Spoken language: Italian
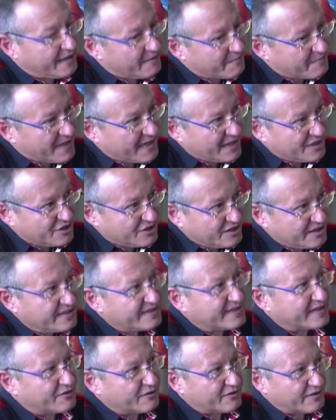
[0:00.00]
immagini
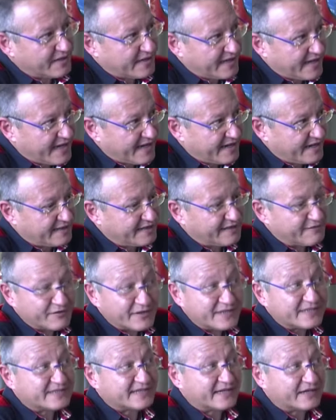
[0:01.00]
da correlare, devono
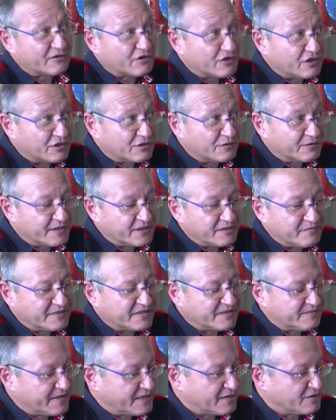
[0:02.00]
essere congole, mi
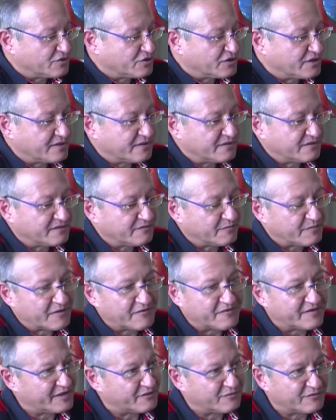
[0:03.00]
spiego, cioè
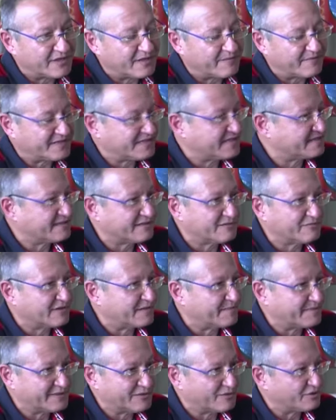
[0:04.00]
dobbiamo avere una presenza di
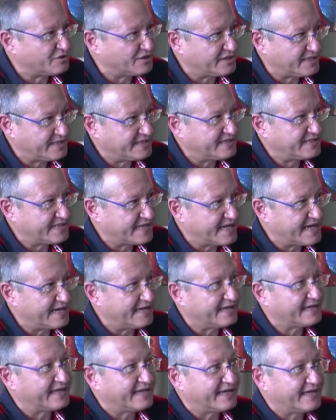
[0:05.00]
una patologia
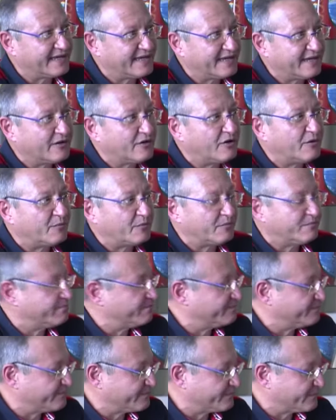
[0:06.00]
discale che è
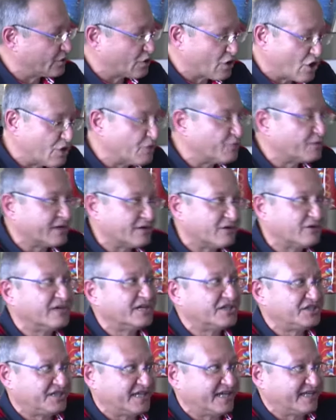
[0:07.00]
congrua con
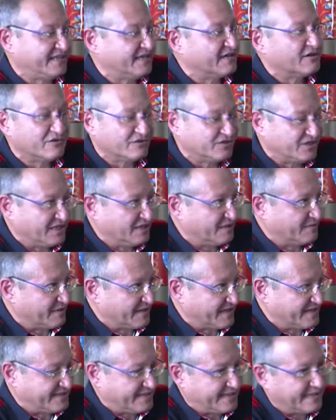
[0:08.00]
la sciatica, col sintomo
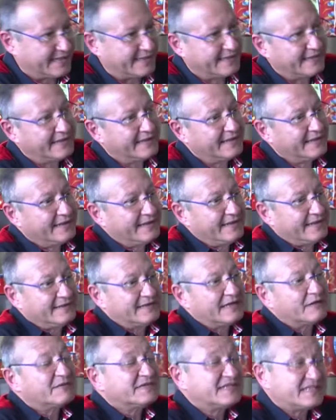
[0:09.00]
che si ha.
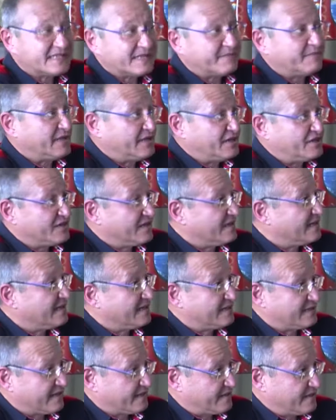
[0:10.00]
Da qui si stabilisce
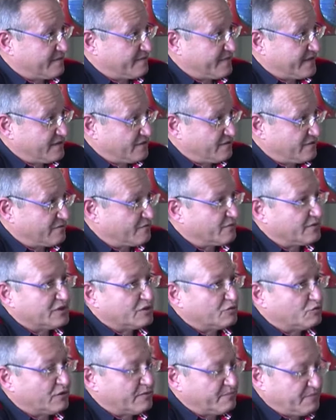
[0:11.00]
il trattamento,
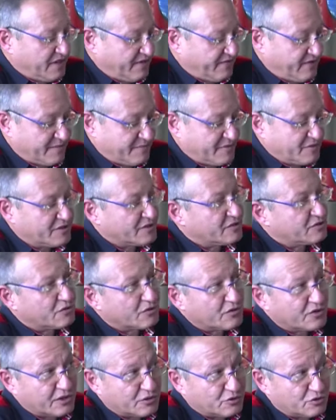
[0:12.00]
quindi due bivi abbiamo
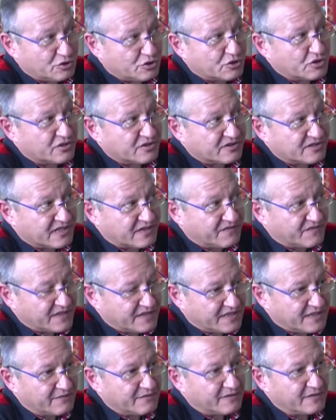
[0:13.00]
detto chirurgico
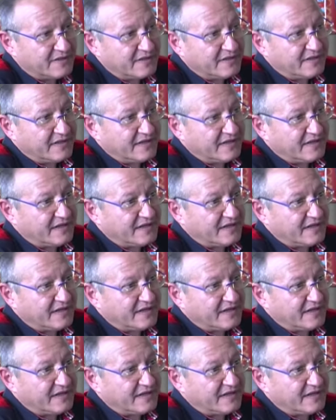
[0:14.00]
conservativo,